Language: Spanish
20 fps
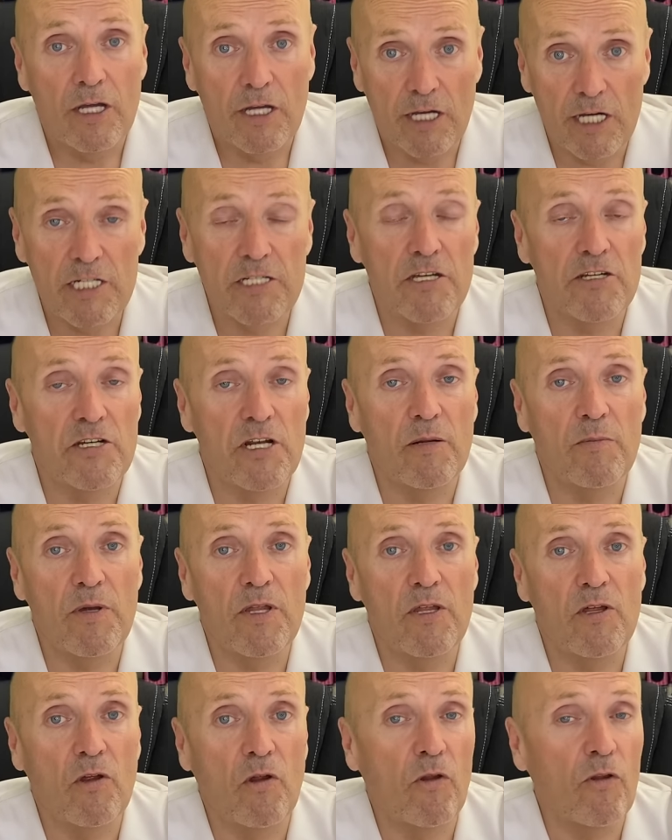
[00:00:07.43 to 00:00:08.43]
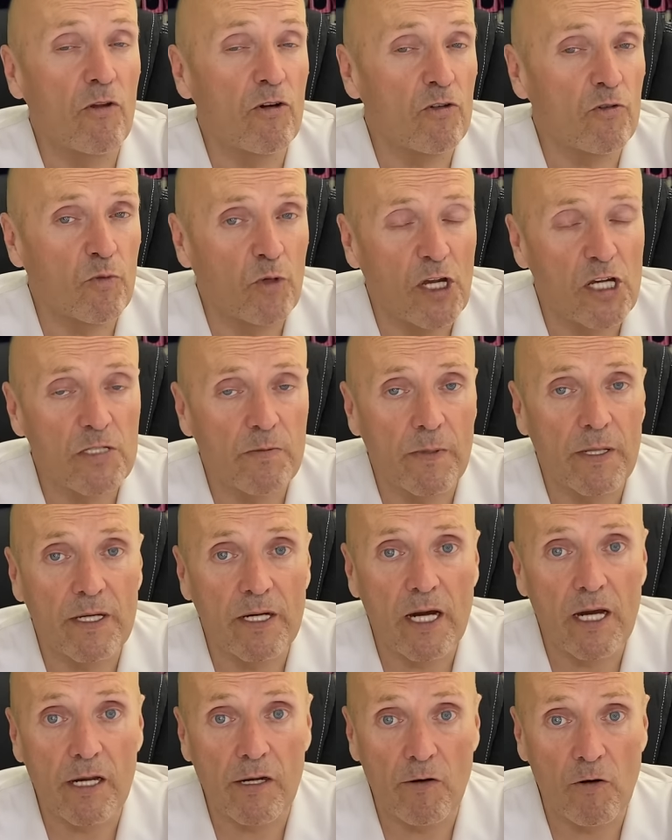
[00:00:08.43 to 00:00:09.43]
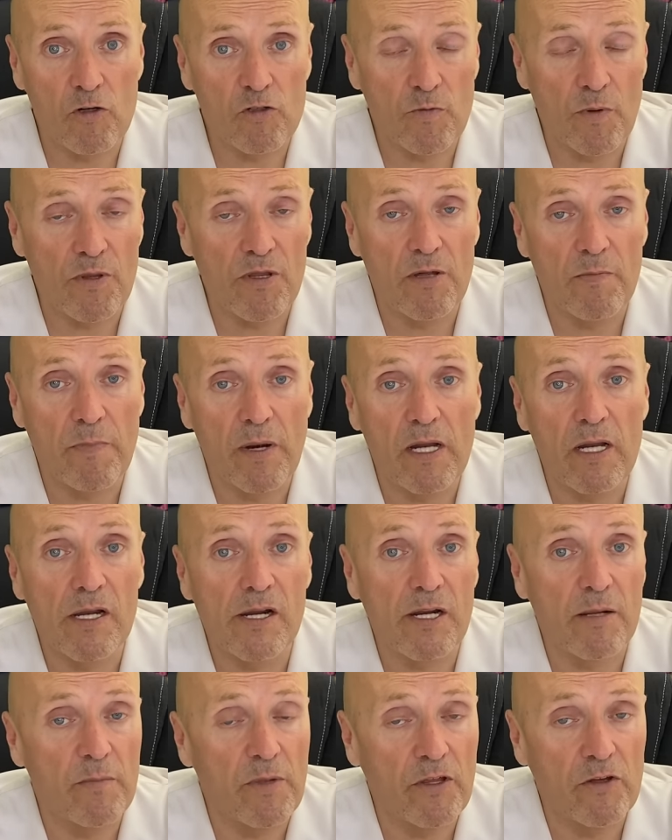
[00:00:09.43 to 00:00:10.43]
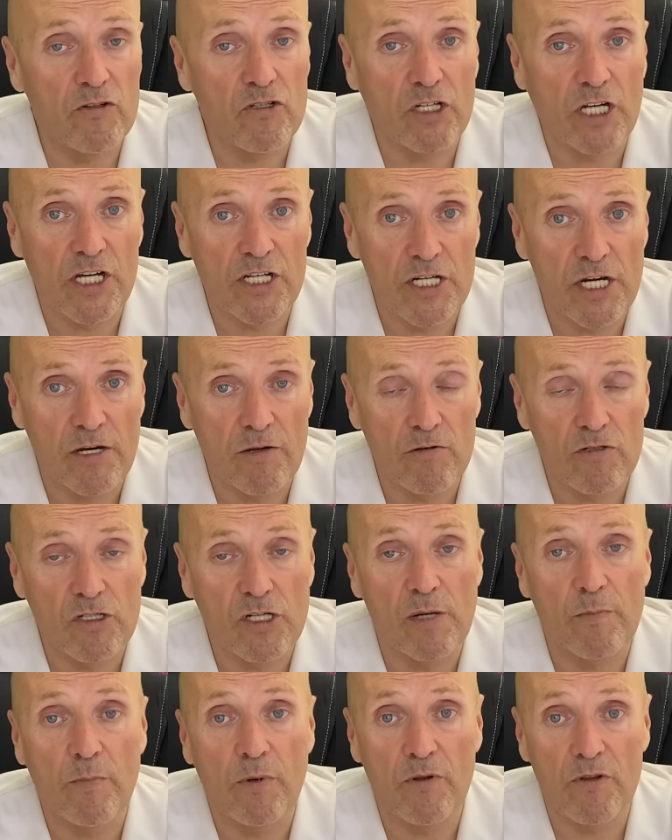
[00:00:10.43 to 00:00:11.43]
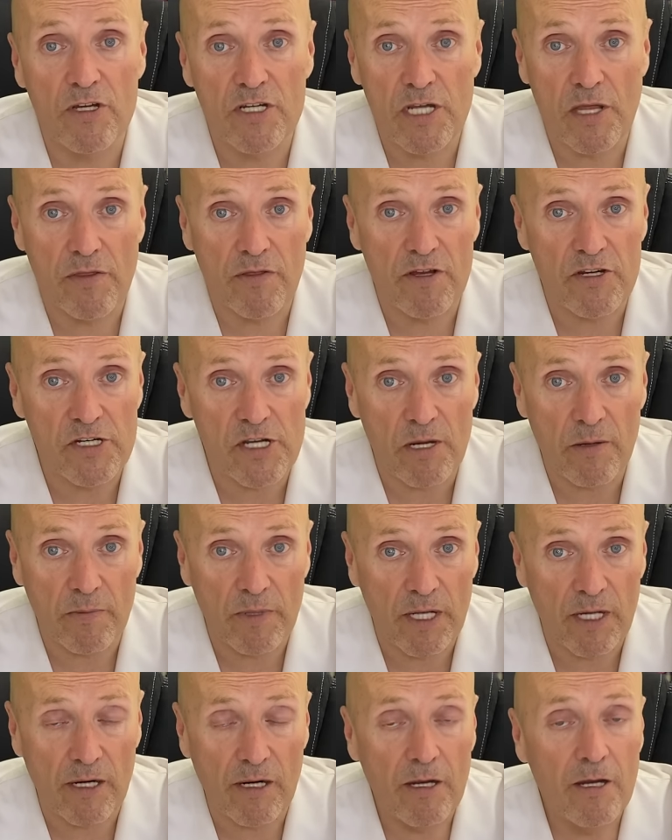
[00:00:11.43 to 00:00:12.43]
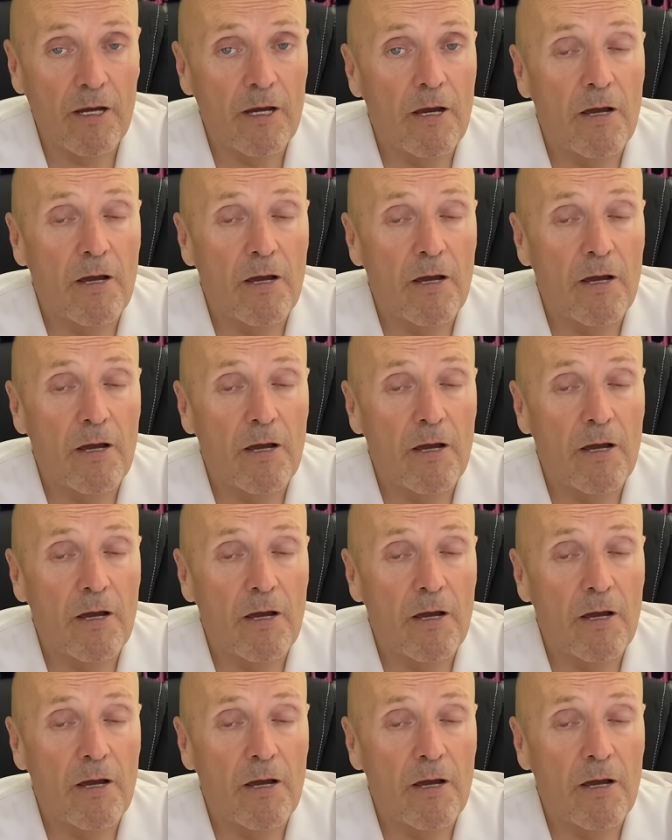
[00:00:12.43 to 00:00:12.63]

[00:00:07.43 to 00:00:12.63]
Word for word: este es el vídeo donde os voy a explicar los principales remedios caseros que podéis hacer servir